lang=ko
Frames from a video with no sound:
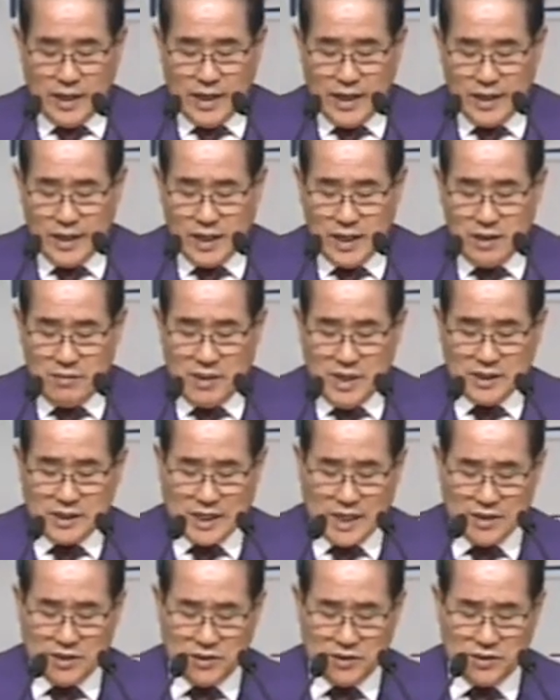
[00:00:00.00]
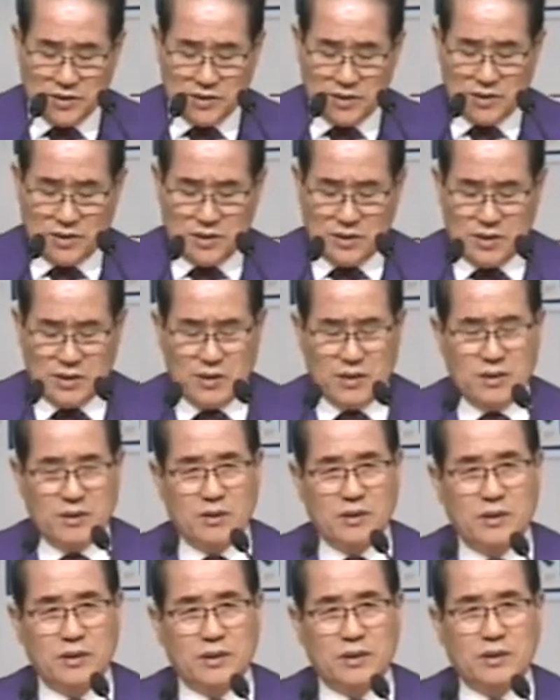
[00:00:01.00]
하나님의 자녀들,
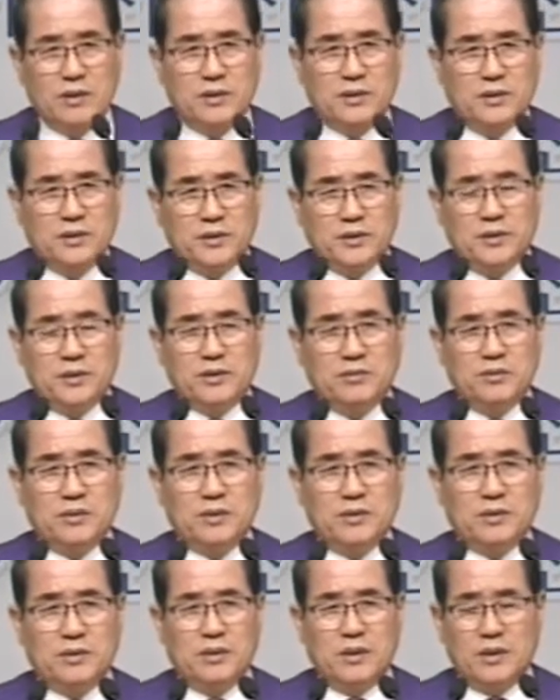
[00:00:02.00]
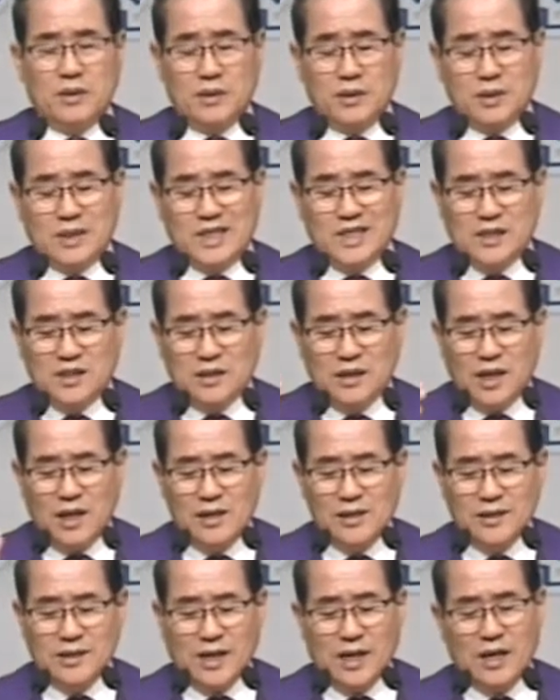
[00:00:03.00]
여러분,
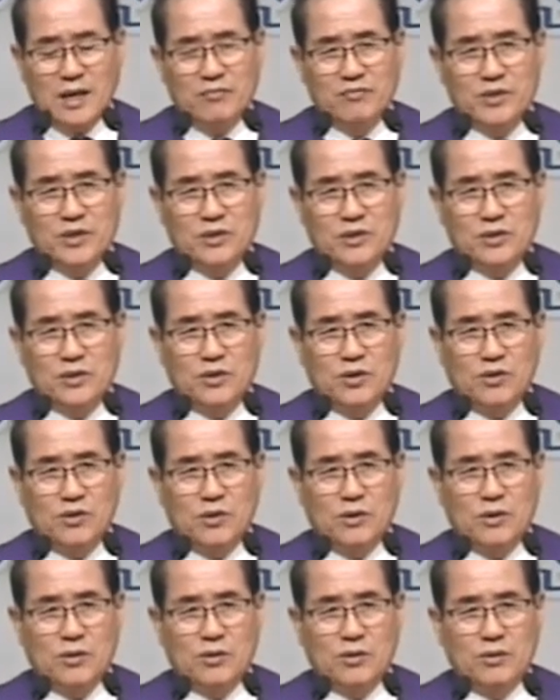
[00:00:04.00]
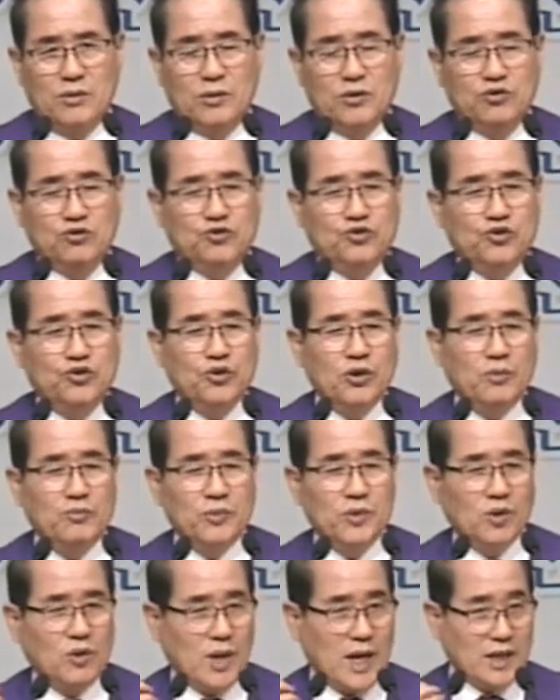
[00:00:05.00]
이스라엘 사람들은요,
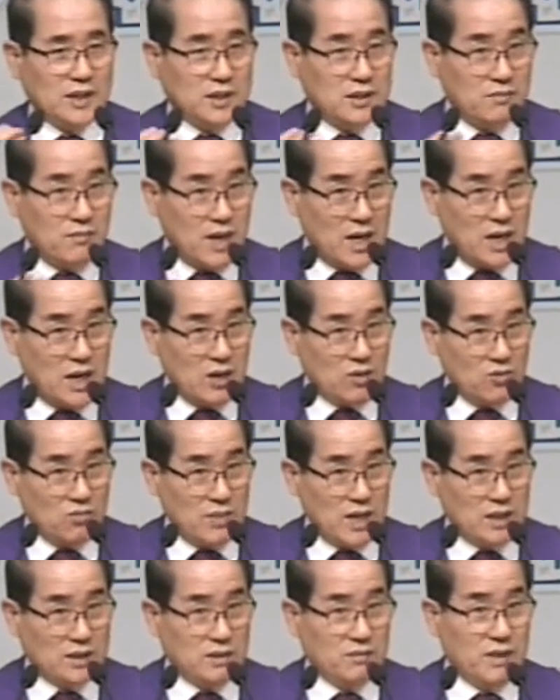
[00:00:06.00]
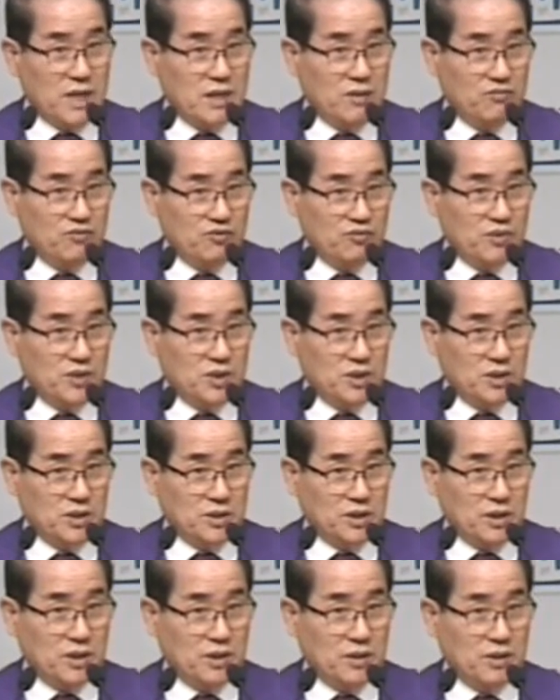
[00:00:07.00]
수염도 깎지 말라고 말씀하는 부분이
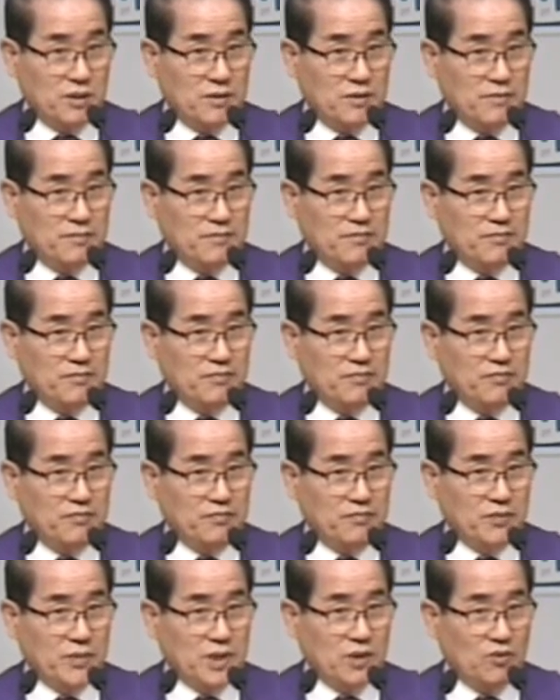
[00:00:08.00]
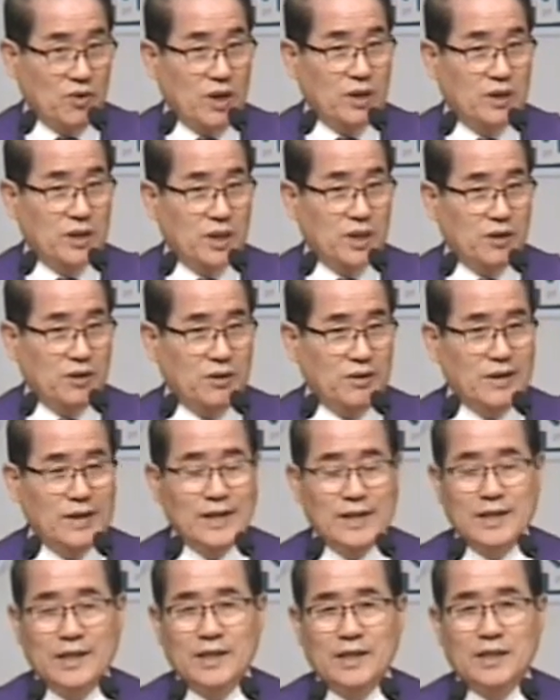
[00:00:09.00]
있어요. 왜 그래요?
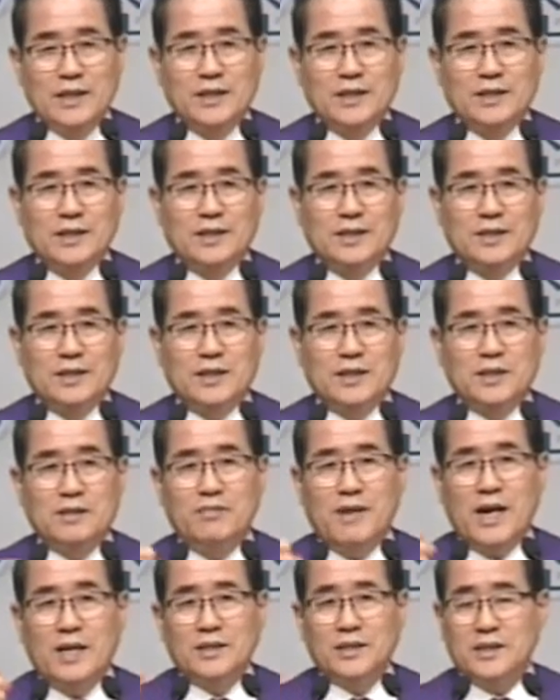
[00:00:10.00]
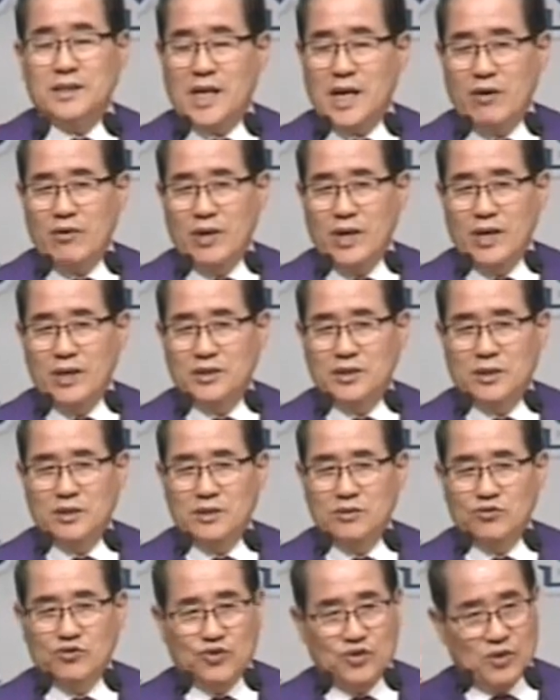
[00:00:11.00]
이방
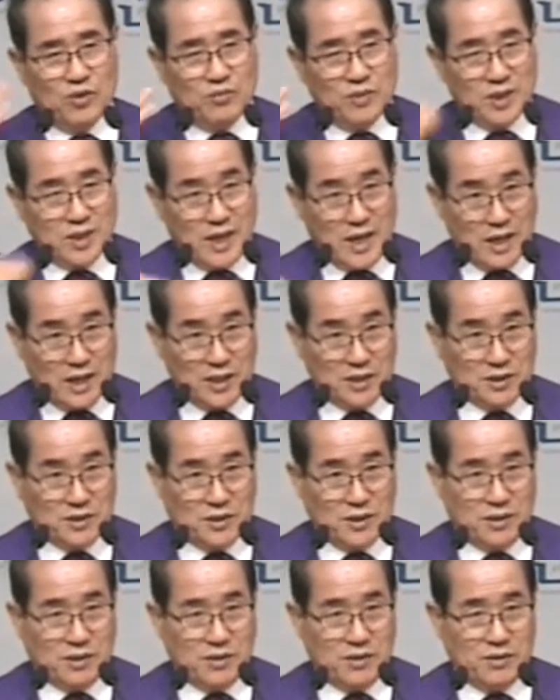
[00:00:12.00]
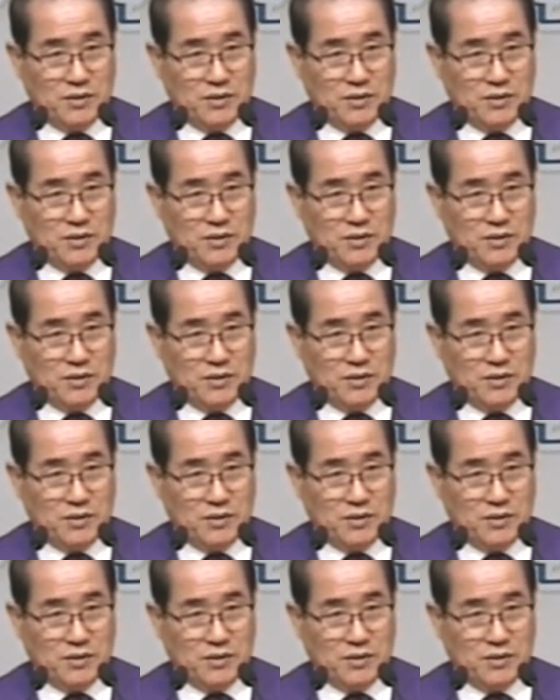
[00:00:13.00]
사회에서는 수염을 깎았어요.